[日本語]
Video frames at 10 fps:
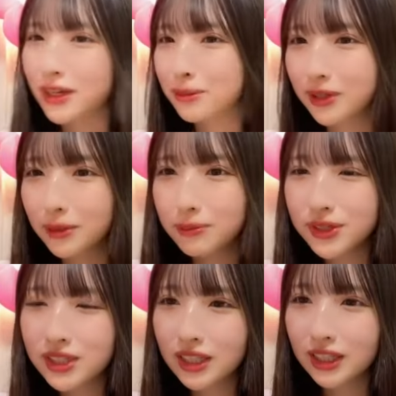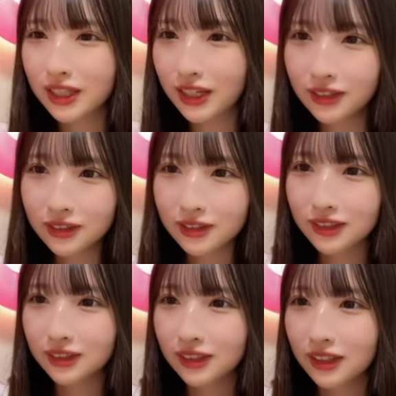ンゲップしないで
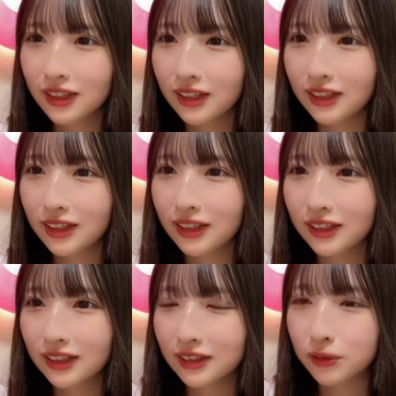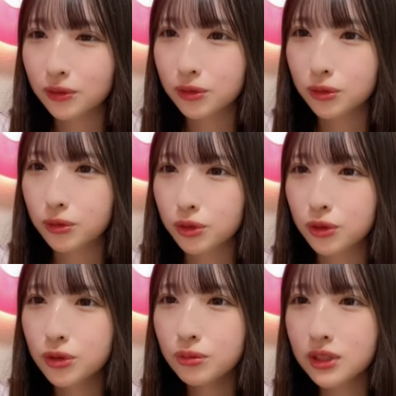ほんと
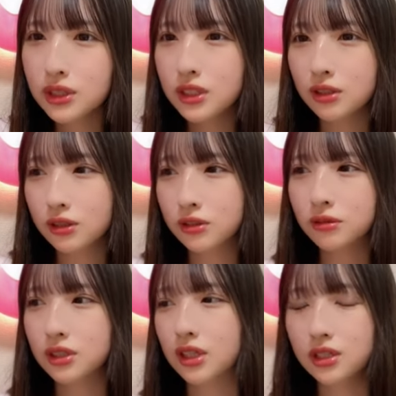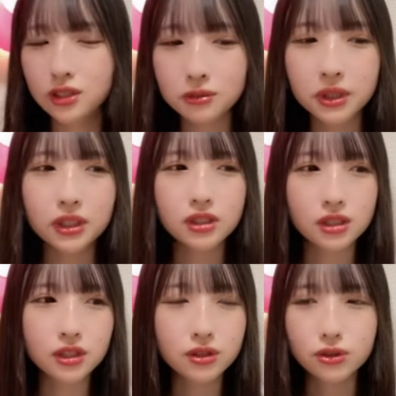よそ見してる人は30枚です
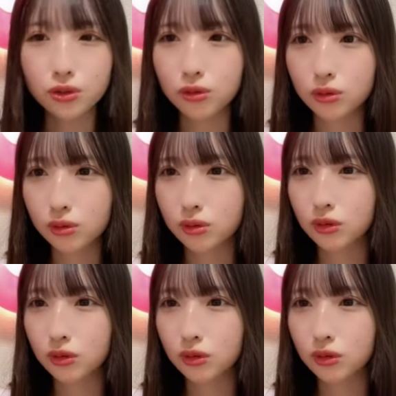ねツーショット